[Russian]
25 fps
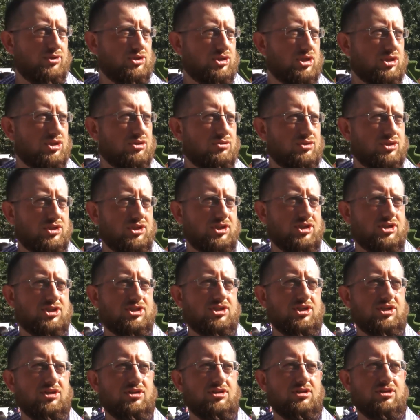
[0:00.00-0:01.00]
бюджетное
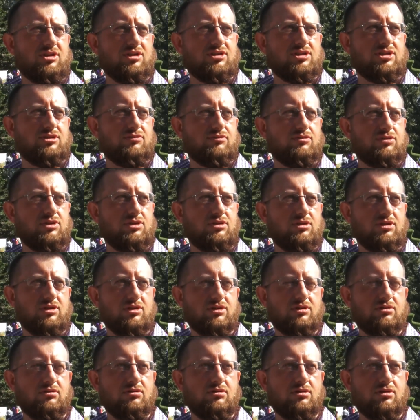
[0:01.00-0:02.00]
учреждение сегодня
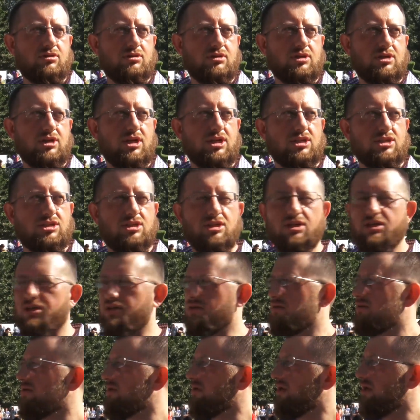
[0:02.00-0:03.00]
э,
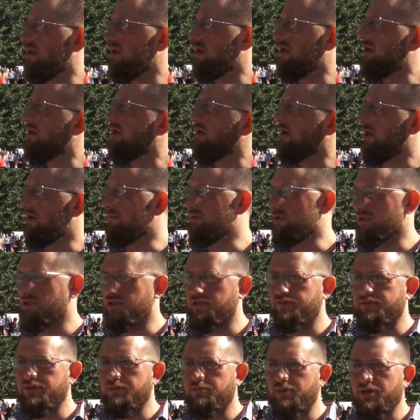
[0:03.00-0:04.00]
каждое,
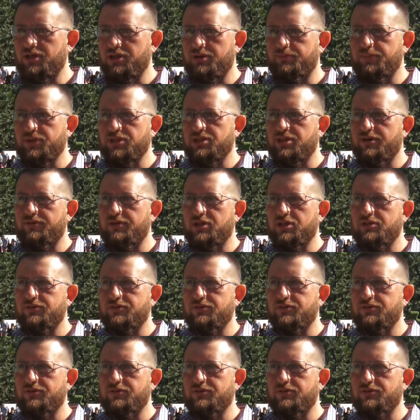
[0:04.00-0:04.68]
обратите внимание, поставили